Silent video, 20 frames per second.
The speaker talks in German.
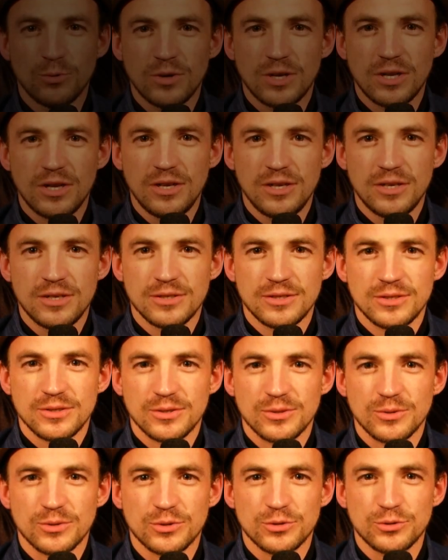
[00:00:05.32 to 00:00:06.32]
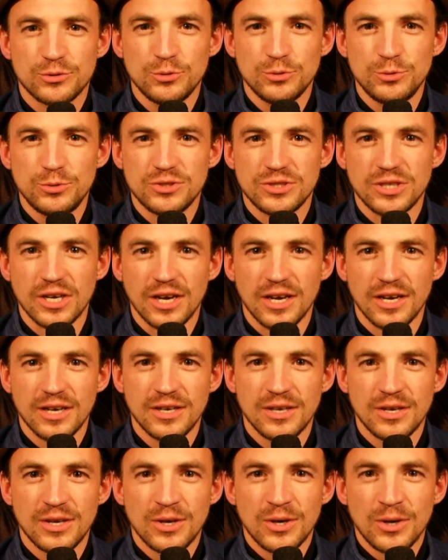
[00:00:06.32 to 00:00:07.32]
Dunkel und düster
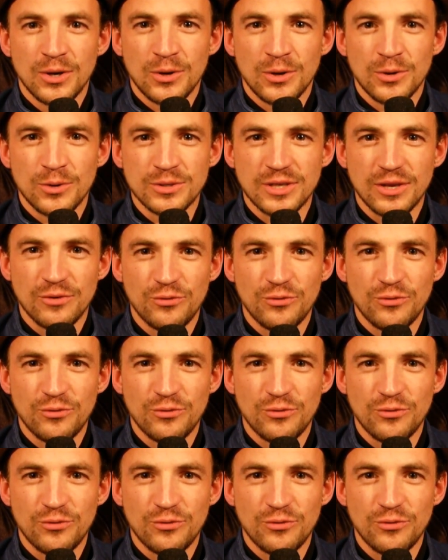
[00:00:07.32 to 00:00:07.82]
und